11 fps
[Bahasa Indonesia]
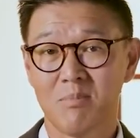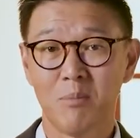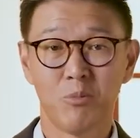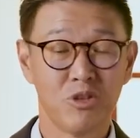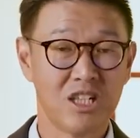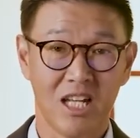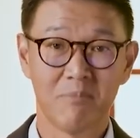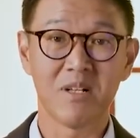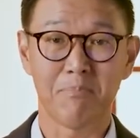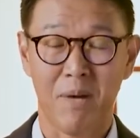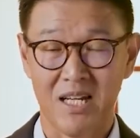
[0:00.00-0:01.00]
maupun di
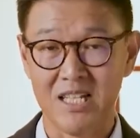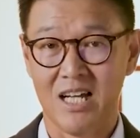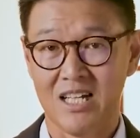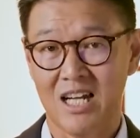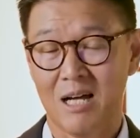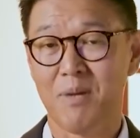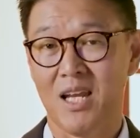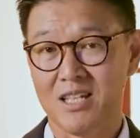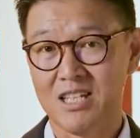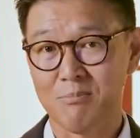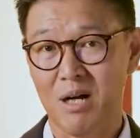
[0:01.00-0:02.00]
dalam kepanikan
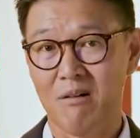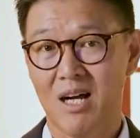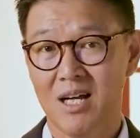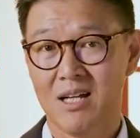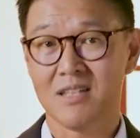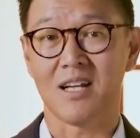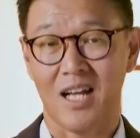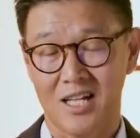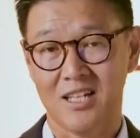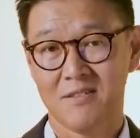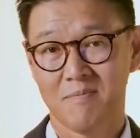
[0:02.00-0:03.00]
apalagi di bawah
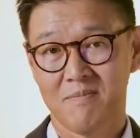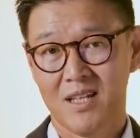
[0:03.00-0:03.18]
tekanan